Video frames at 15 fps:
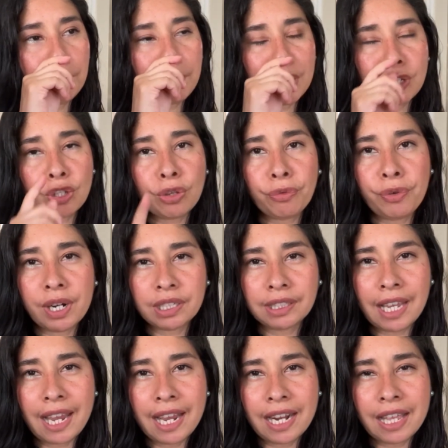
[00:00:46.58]
El precio de
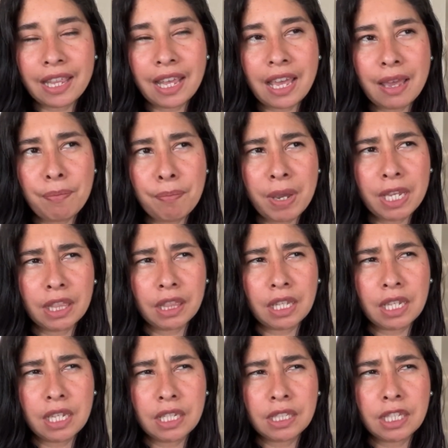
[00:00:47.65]
oferta era de
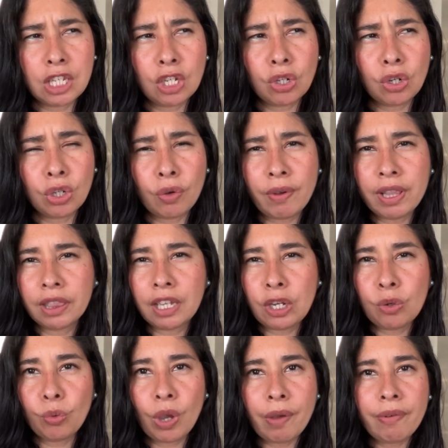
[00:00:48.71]

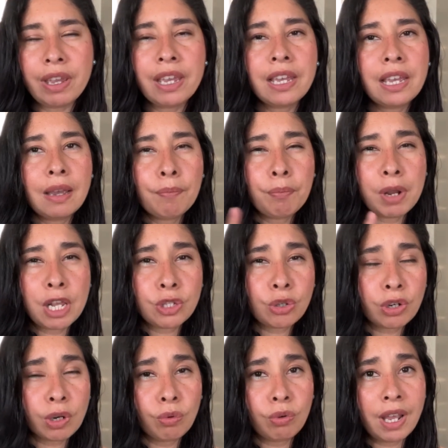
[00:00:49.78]
$25.99.
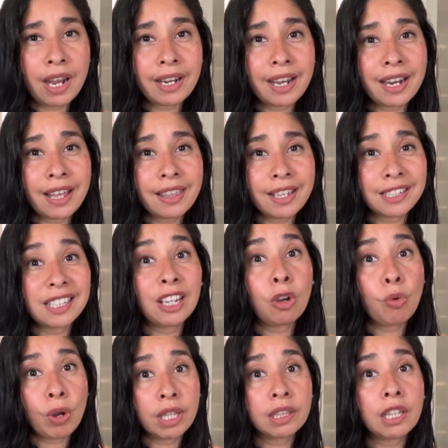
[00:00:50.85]
Precio regular era de
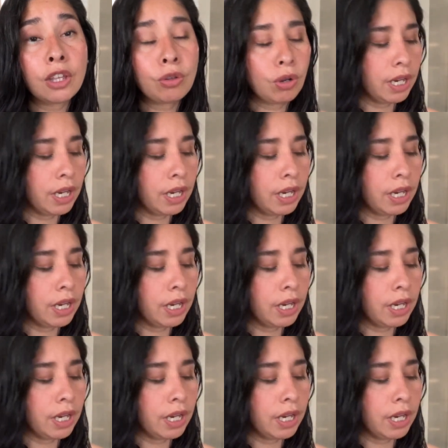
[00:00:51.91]
50